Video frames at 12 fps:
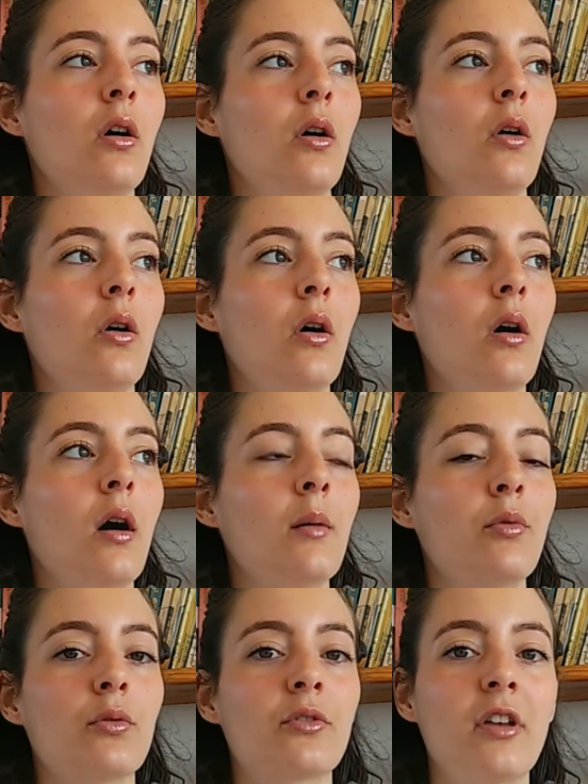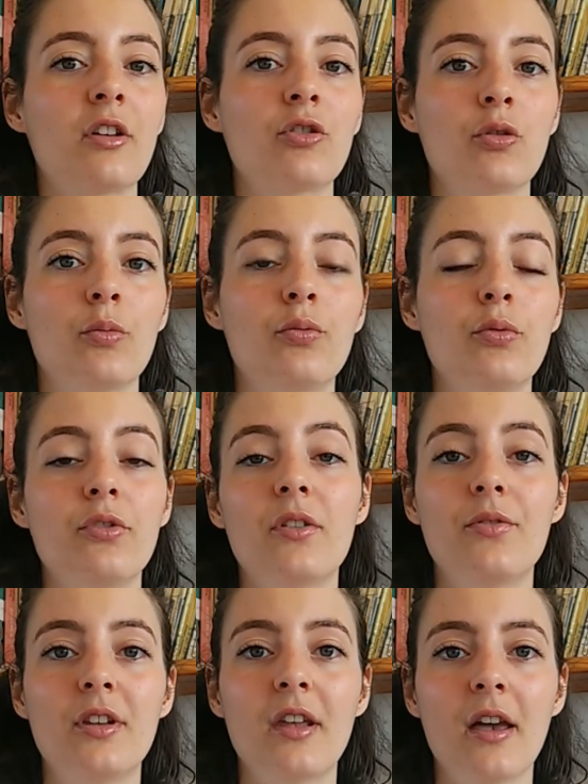Euh, un bronzage plus
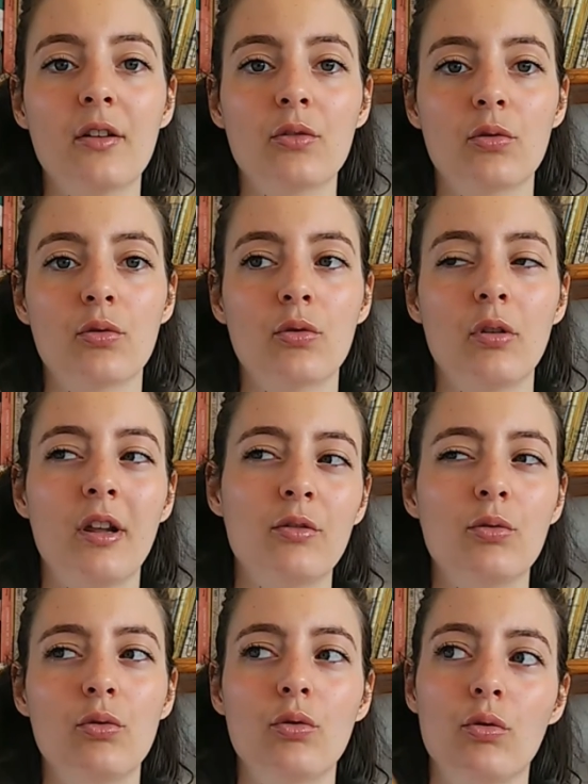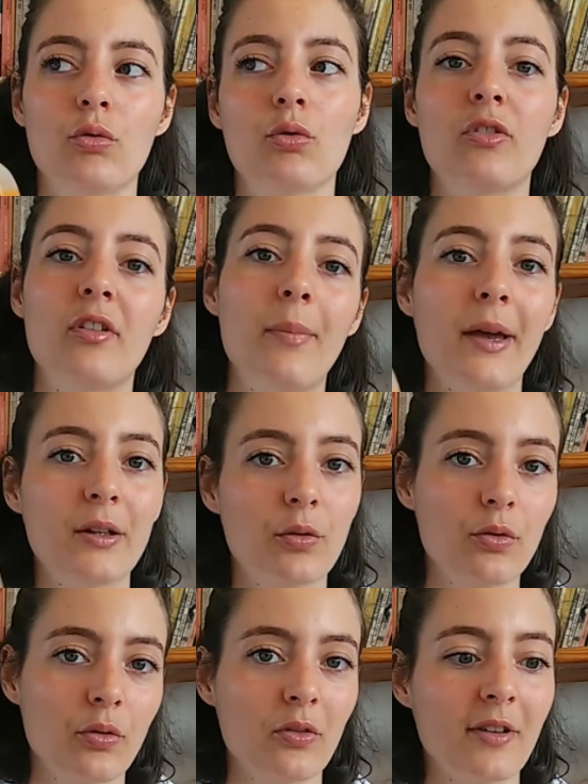efficace. Là-dessus, je ne sais pas trop
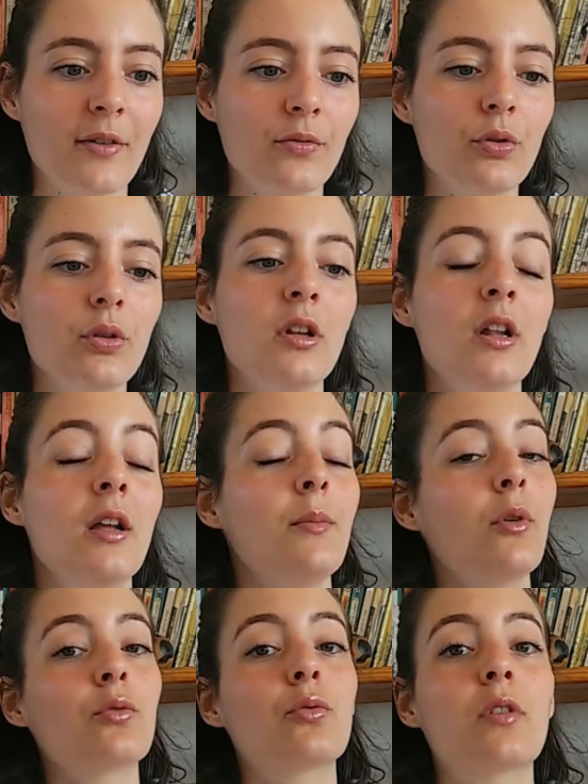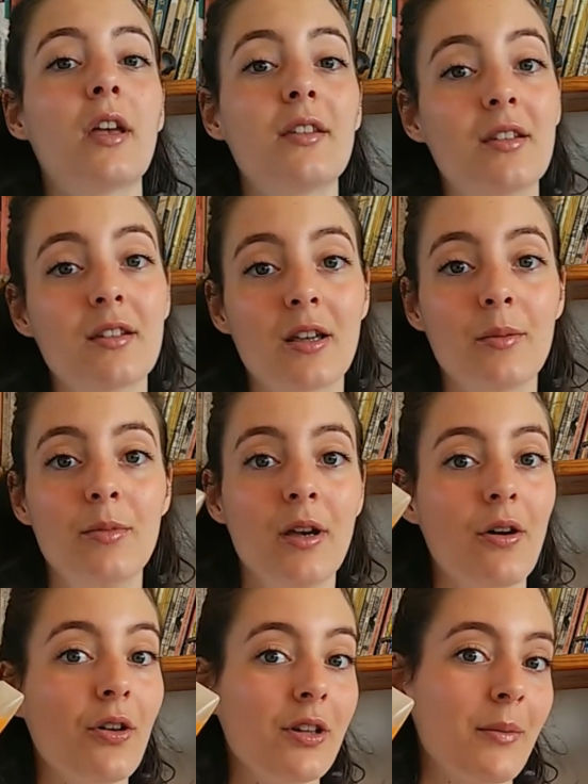ce que ça vaut, mais en tout cas, c'est très
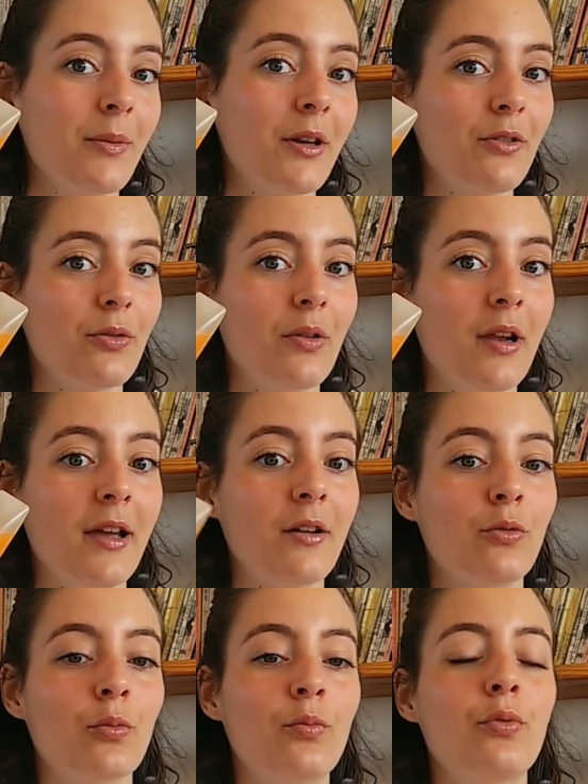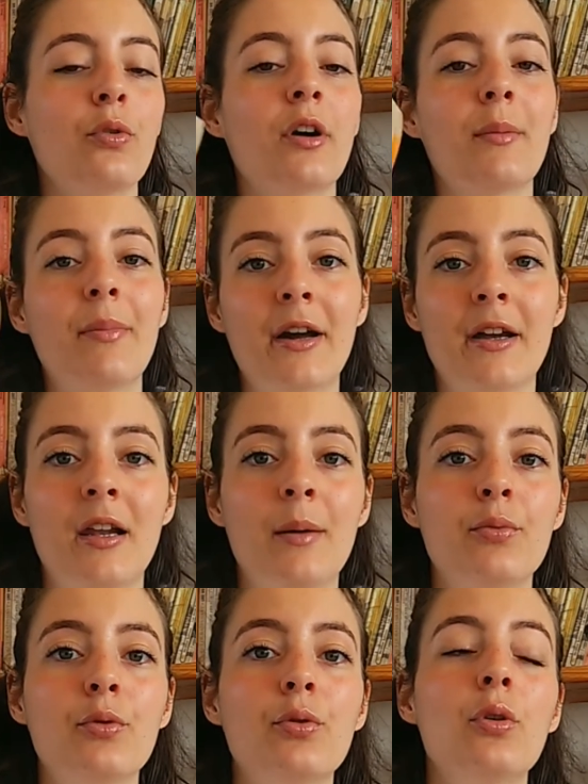bien en après-solaire, donc pour réparer la
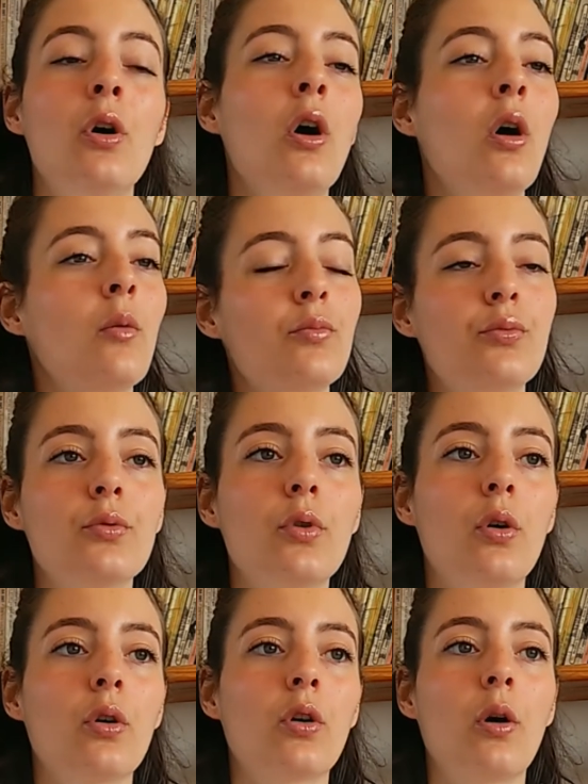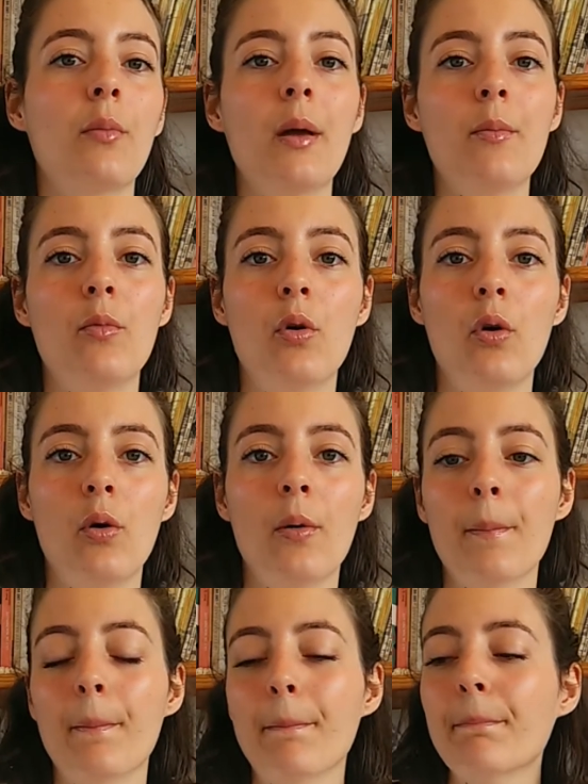peau, pour euh, quand même
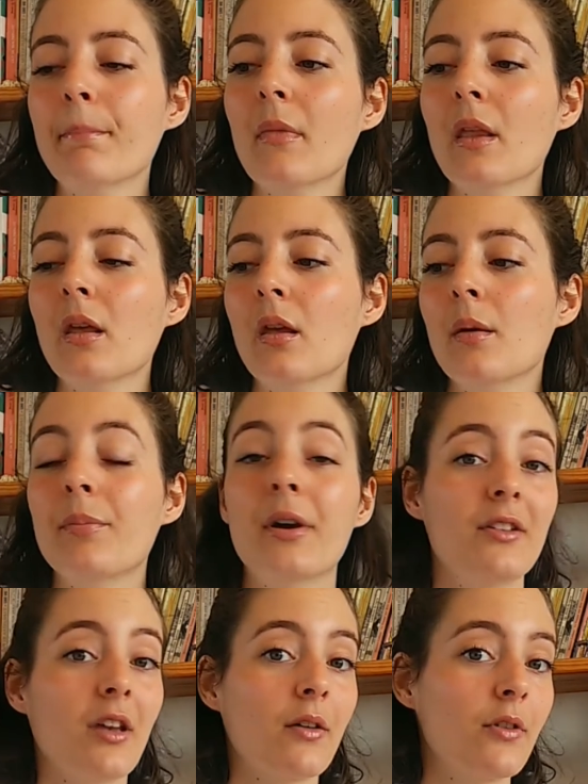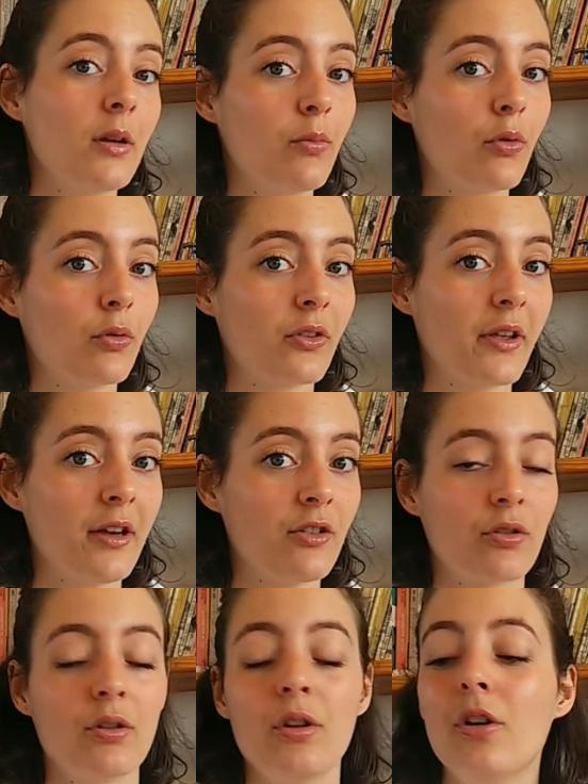euh, préserver le
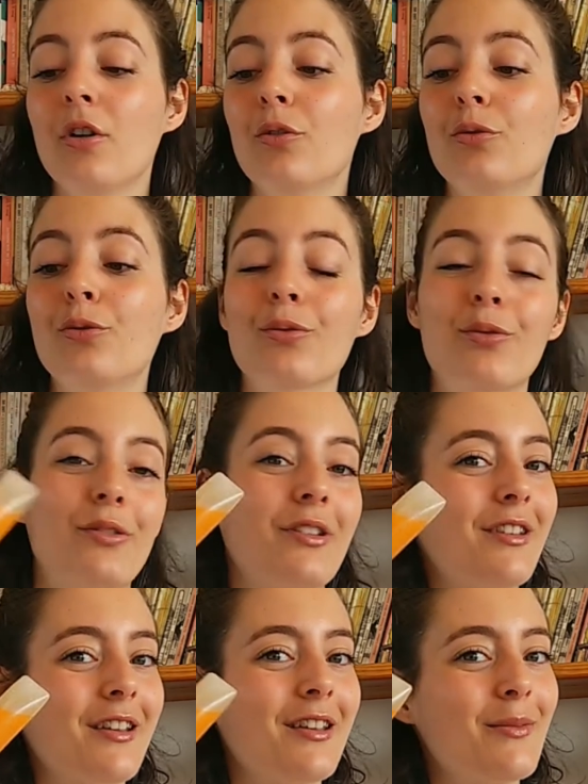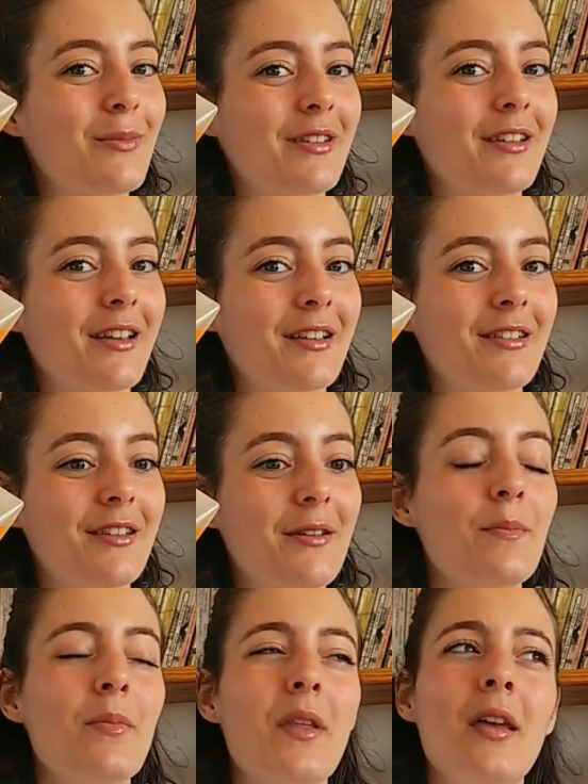bronzage. Donc euh, c'est ça qui
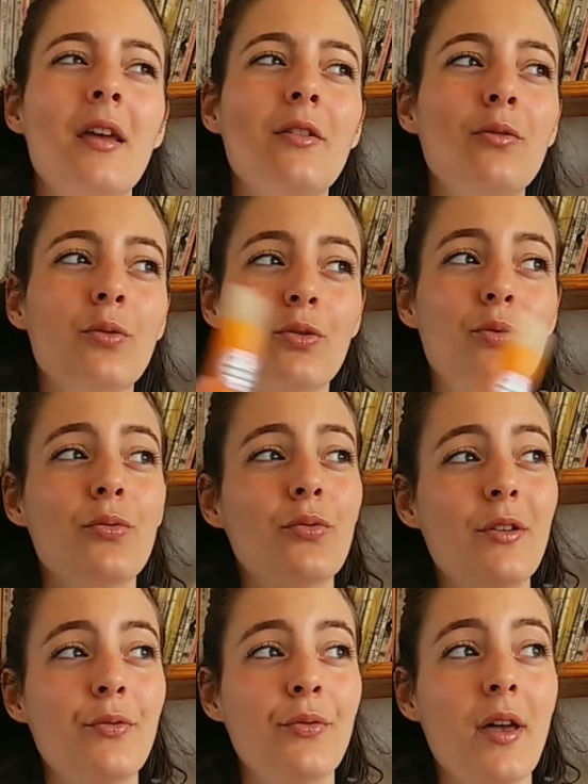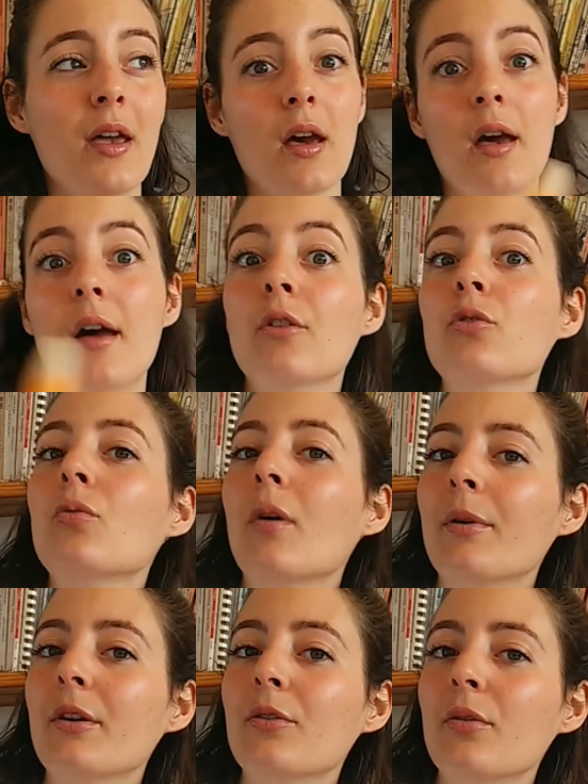m'intéressait. Donc je voulais faire un soin
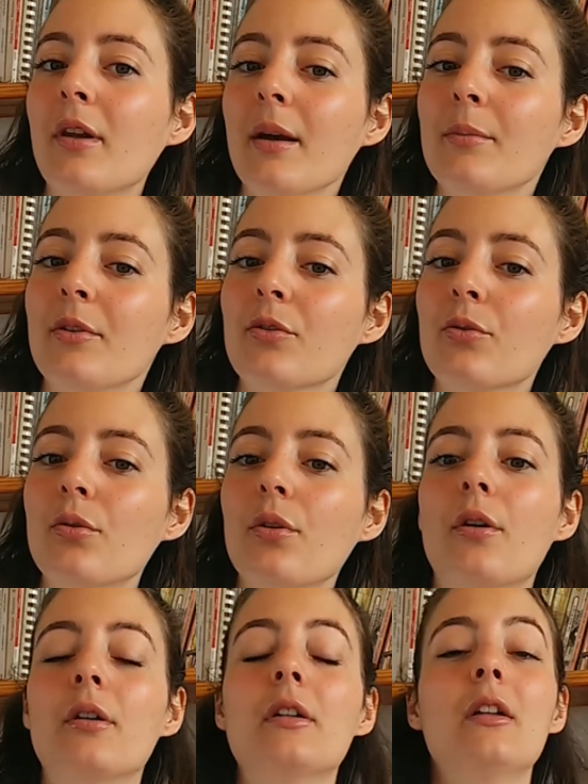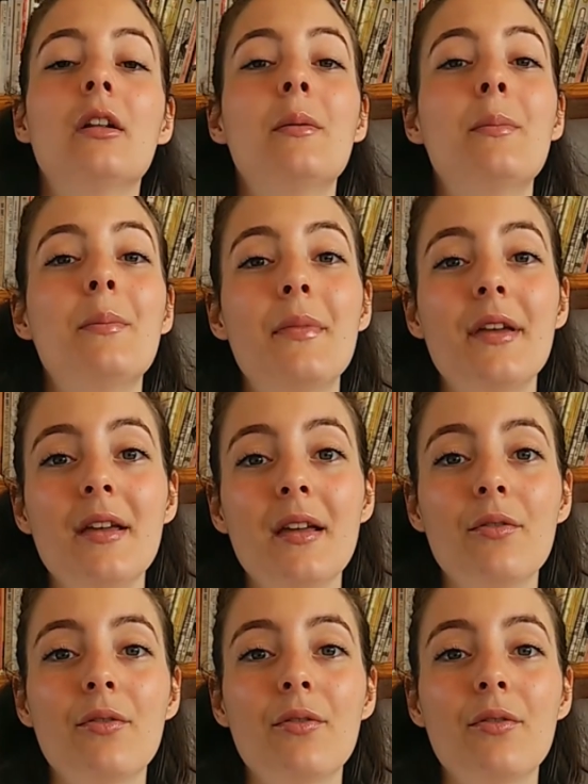après solaire bien sûr, mais